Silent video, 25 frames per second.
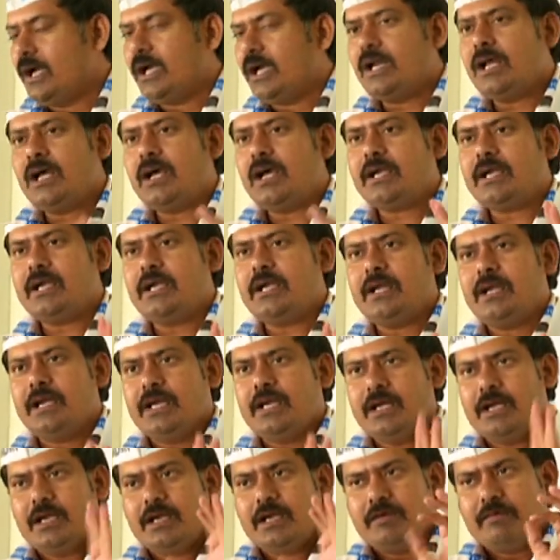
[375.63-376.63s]
అలాగే
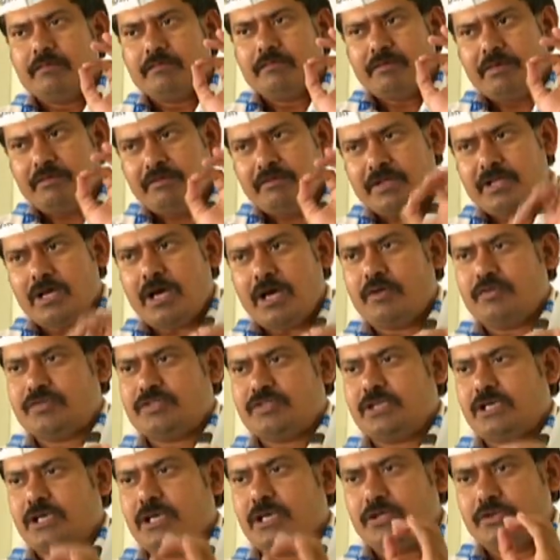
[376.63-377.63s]
వివిధ
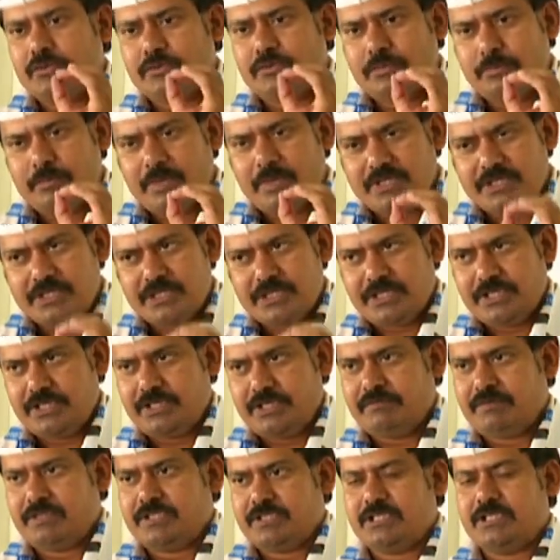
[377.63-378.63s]
అవసరాలు
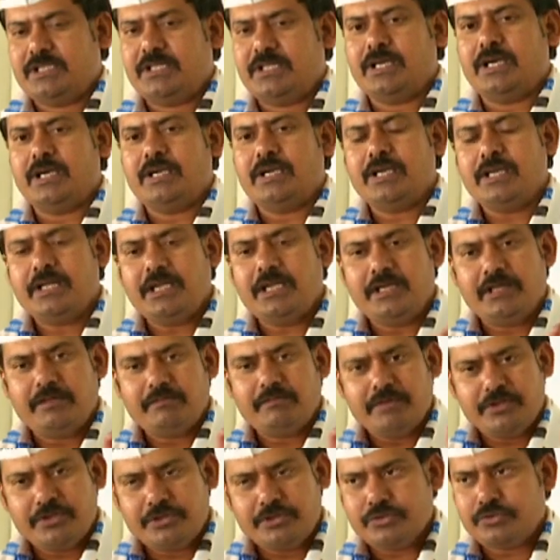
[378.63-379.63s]
మంచినీటి వసతి కానీ
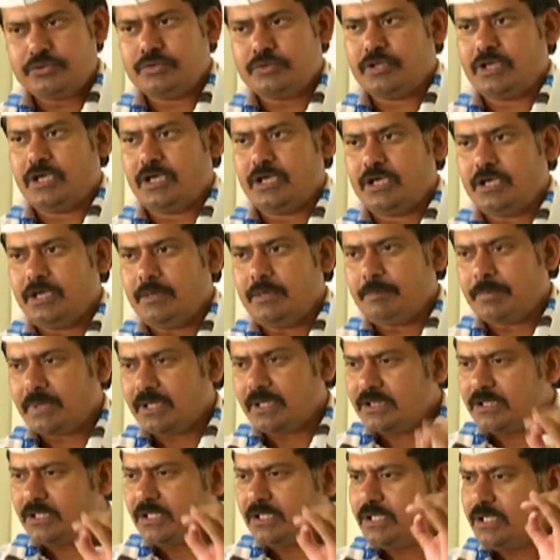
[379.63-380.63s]
విద్యుత్ కానీ
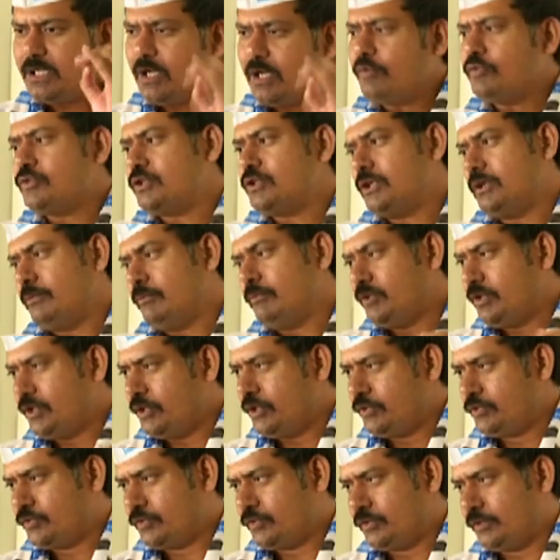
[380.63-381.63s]
ప్రతి అవసరం
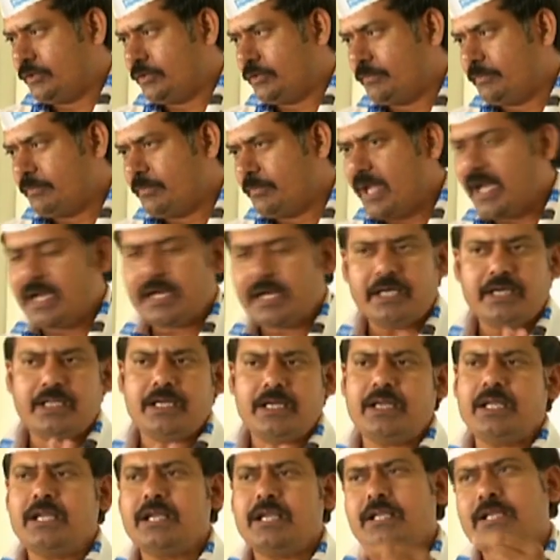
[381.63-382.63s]
తీరుస్తున్నారు
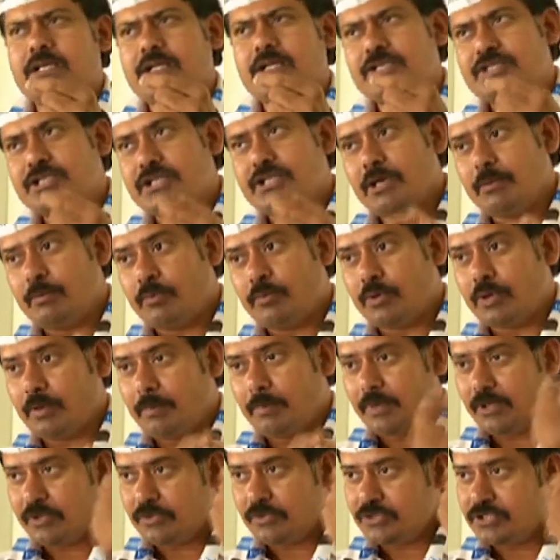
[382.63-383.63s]
ఎక్కడన్నా ఏదైనా చిన్న
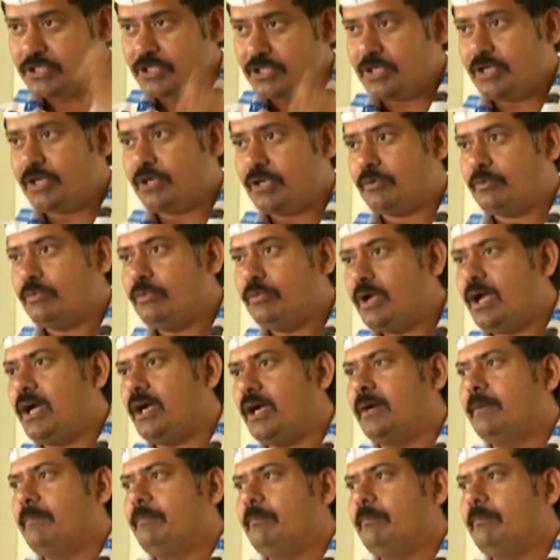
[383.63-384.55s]
పొరపాటు జరిగినా కూడా